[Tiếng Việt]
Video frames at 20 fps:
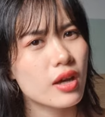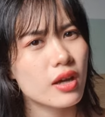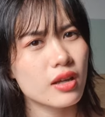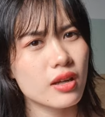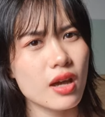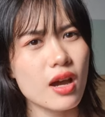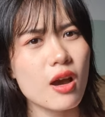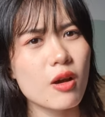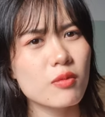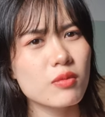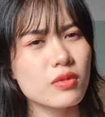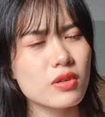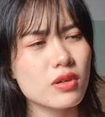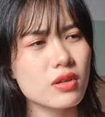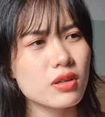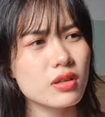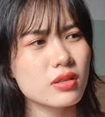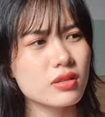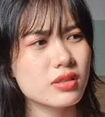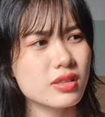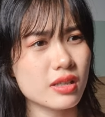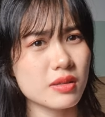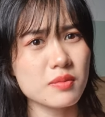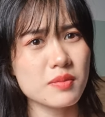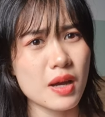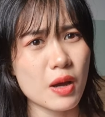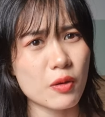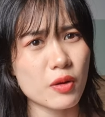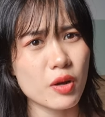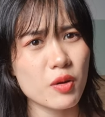nó không có xỉn
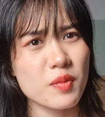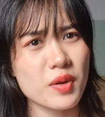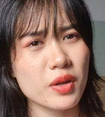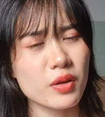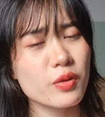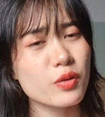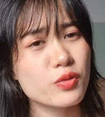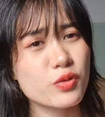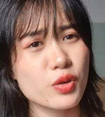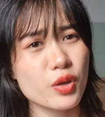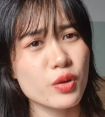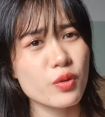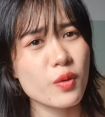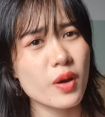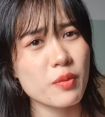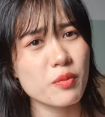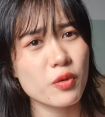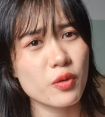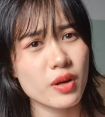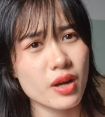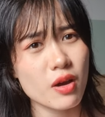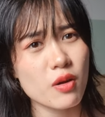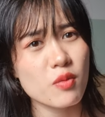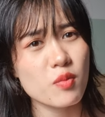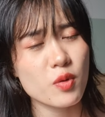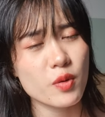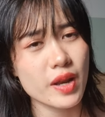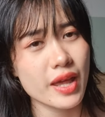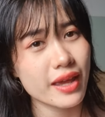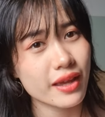màu đâu mà nó có chuyển qua màu nâu
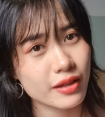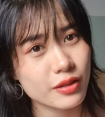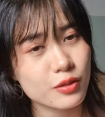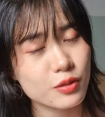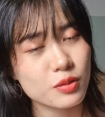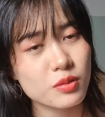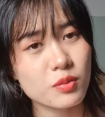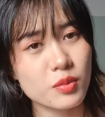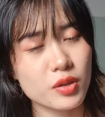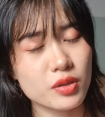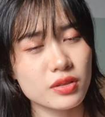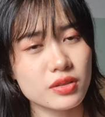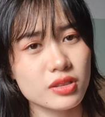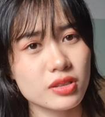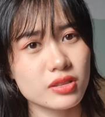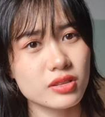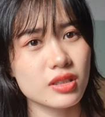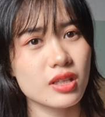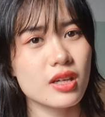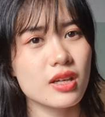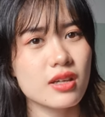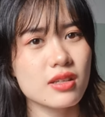màu đen luôn mọi người